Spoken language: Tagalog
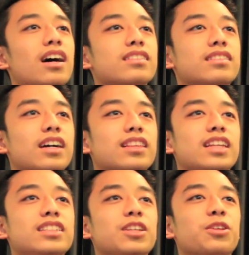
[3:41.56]
ang
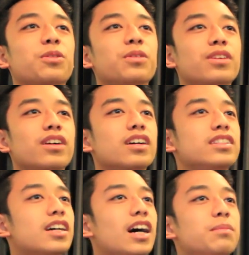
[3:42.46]
katas nito,
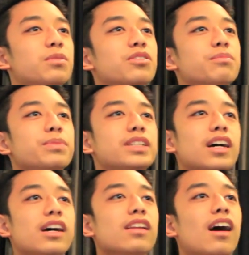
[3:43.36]
saka mo
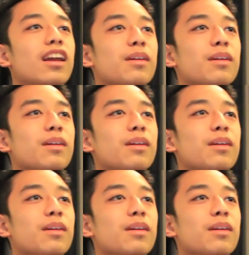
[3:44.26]
umpisahan ang